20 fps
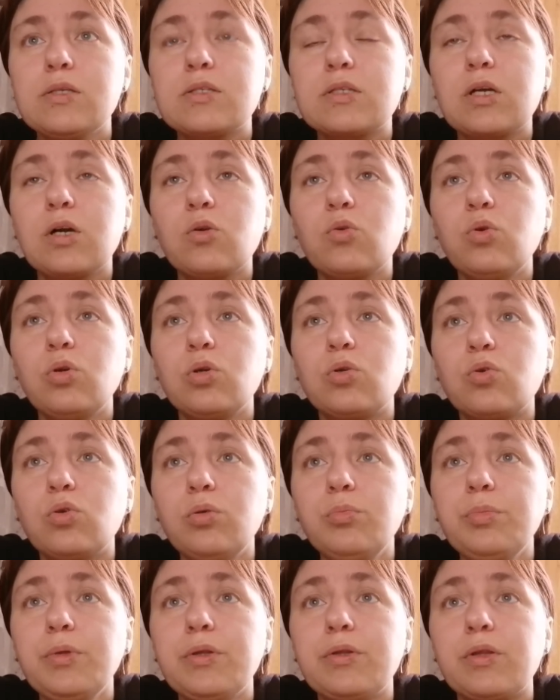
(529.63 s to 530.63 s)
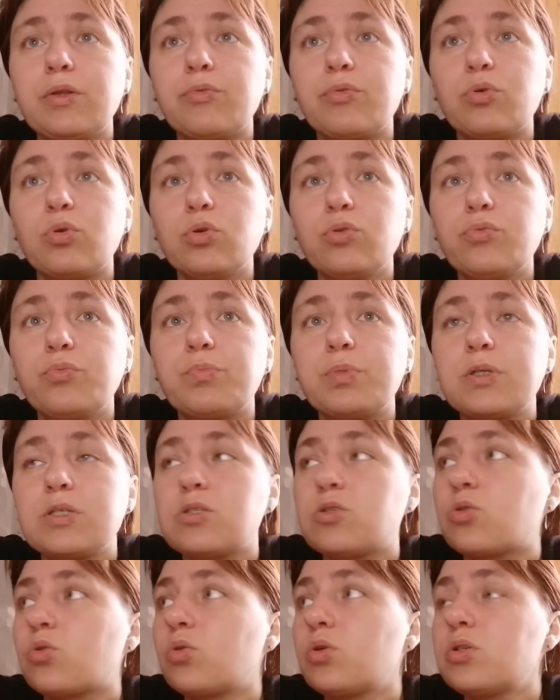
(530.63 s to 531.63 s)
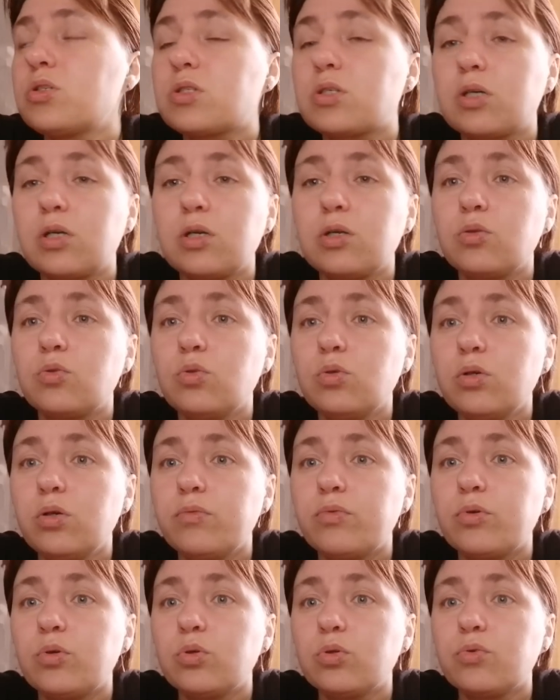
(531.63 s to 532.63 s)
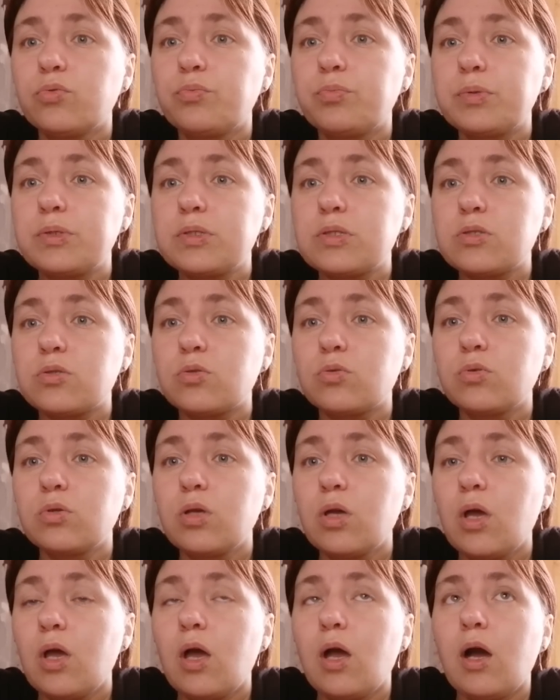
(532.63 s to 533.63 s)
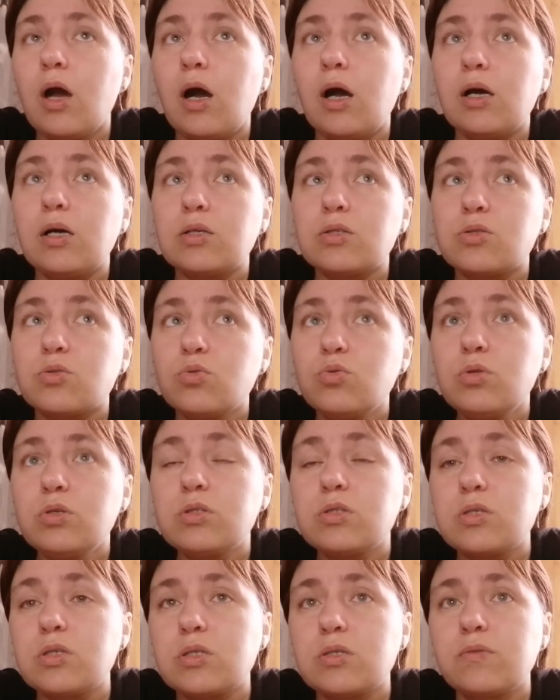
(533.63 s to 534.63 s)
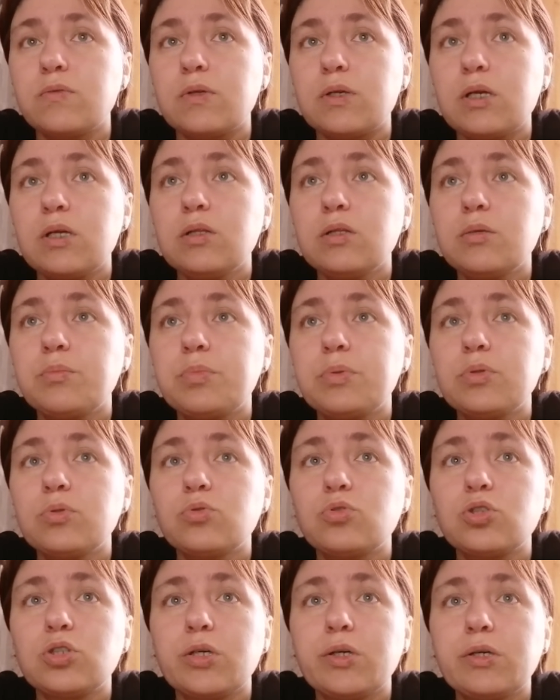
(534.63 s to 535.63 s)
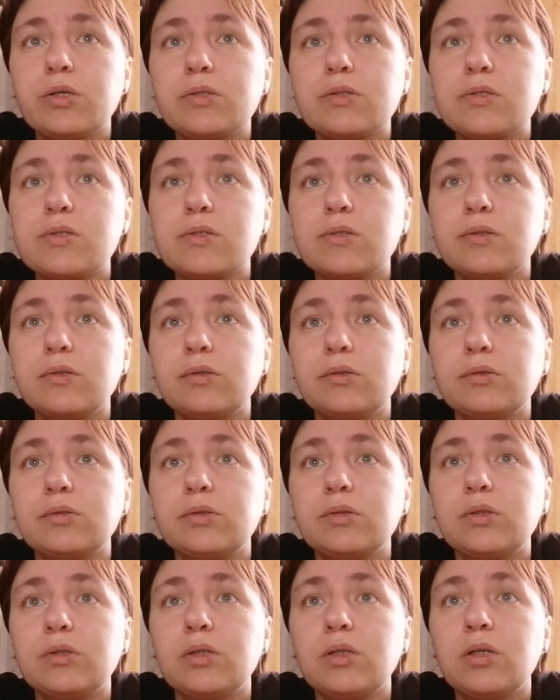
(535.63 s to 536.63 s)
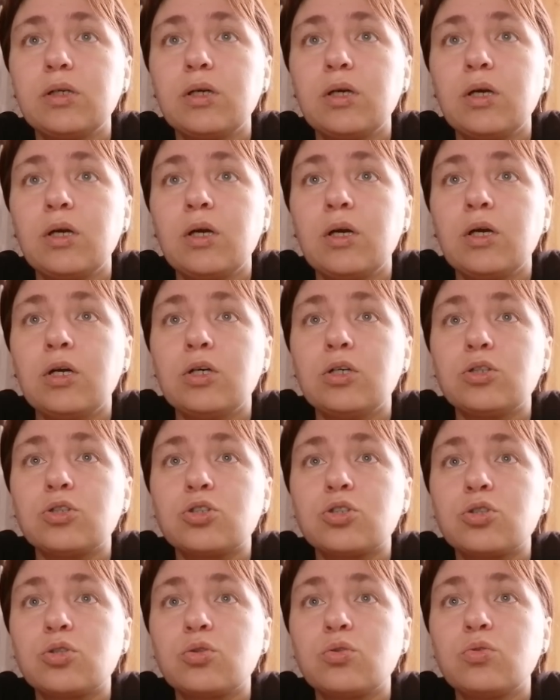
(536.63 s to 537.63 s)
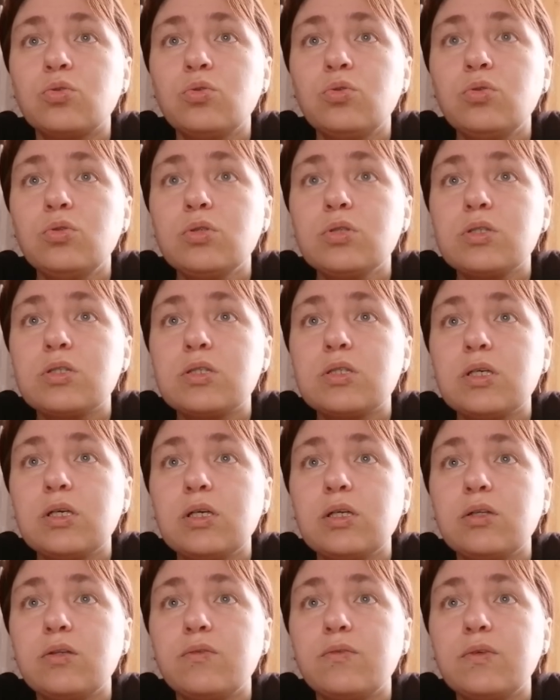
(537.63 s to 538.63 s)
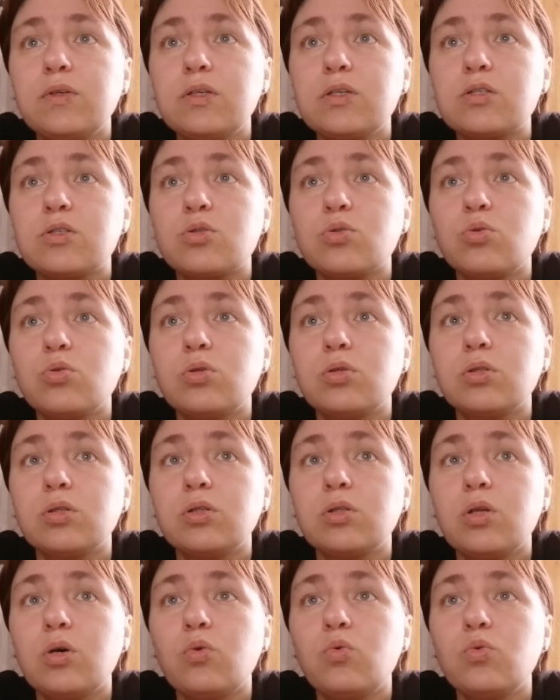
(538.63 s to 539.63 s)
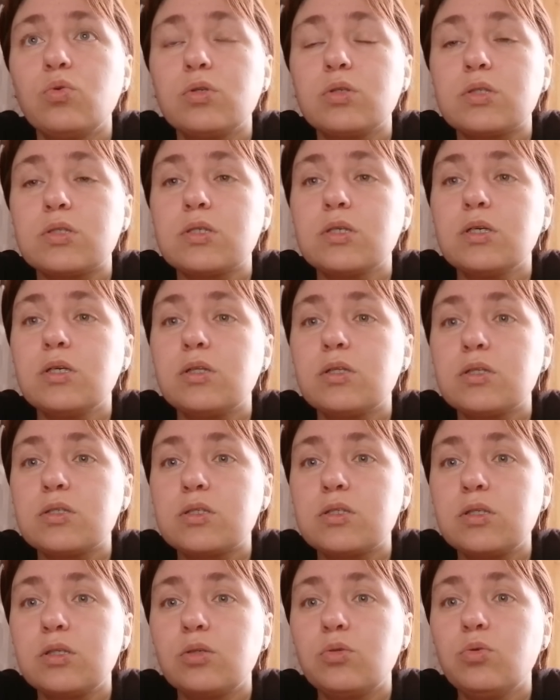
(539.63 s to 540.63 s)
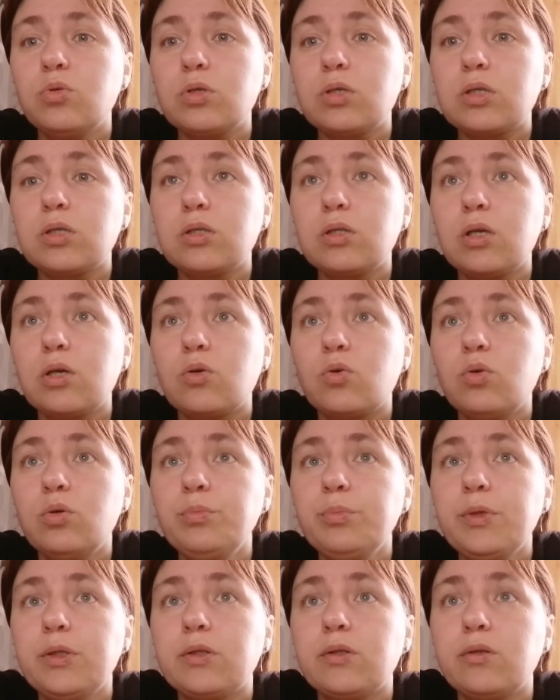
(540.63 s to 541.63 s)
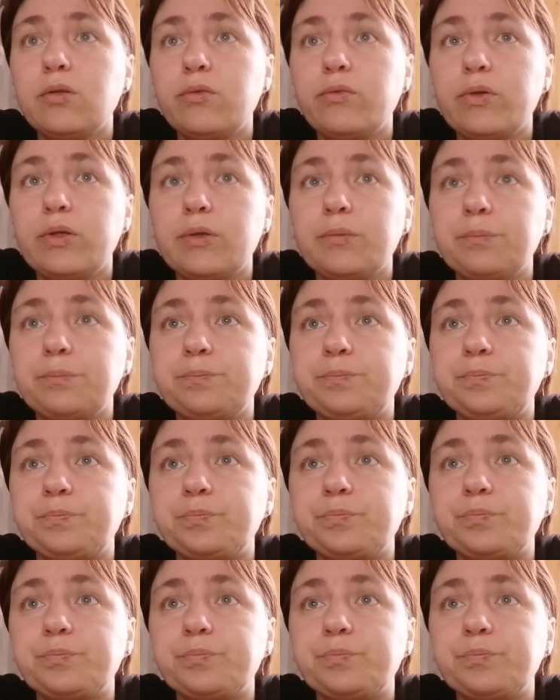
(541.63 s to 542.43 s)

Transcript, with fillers: Из какой комнаты вход в пристрой? Из коридора вход в пристрой. А с улицы, с веранды получается. Что за дверь сохла на улице? Это с Егоркиной комнаты дверь.